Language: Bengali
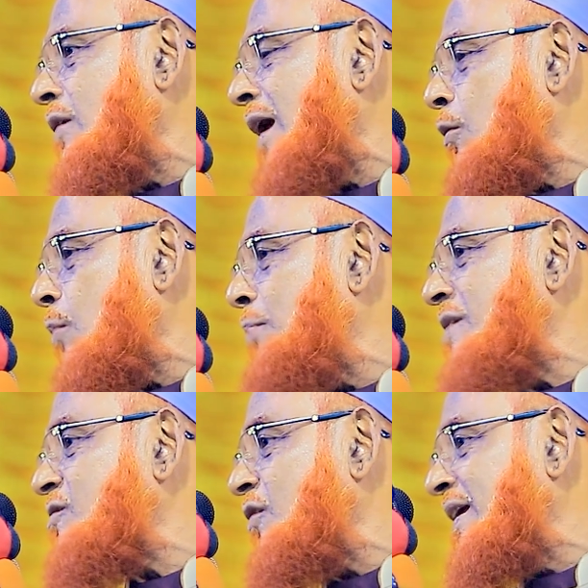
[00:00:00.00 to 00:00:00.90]
করার
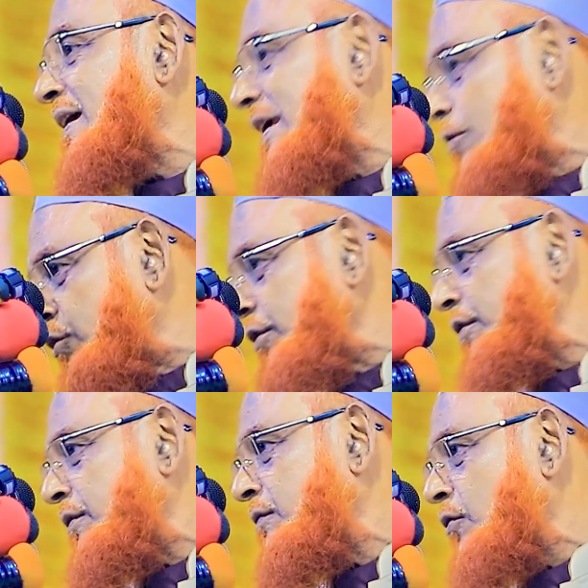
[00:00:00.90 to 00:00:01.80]
অভ্যাস করলে কি ক্ষতি
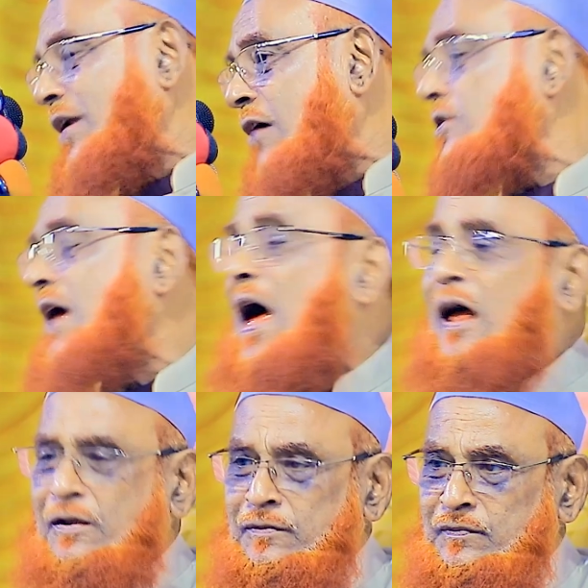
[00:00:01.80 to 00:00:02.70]
কথা কথা
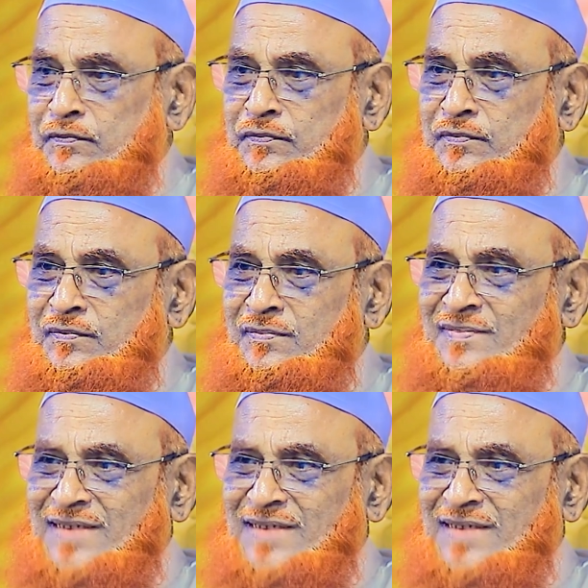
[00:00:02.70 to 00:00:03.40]
কথা